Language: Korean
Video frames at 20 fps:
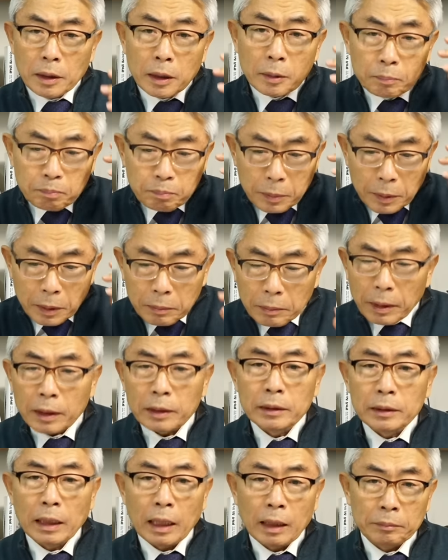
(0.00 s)
헌법에
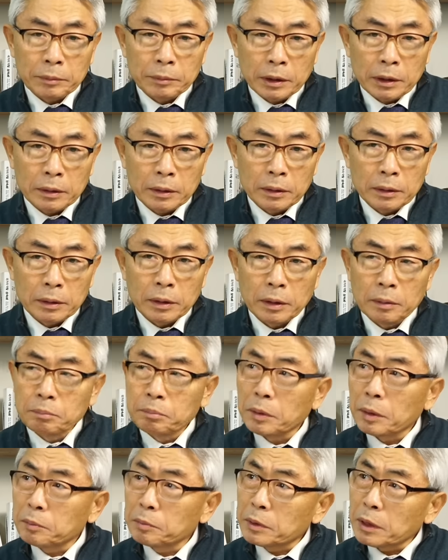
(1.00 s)
의하면
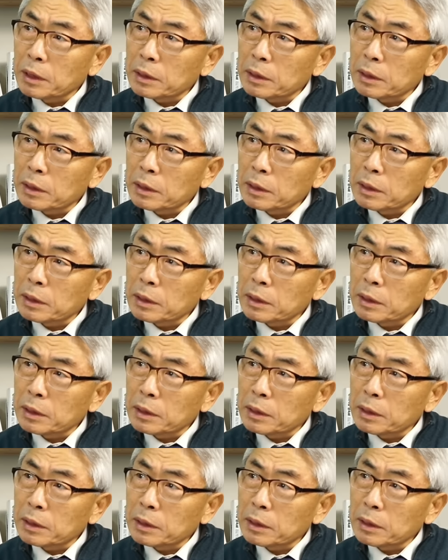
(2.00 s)
헌법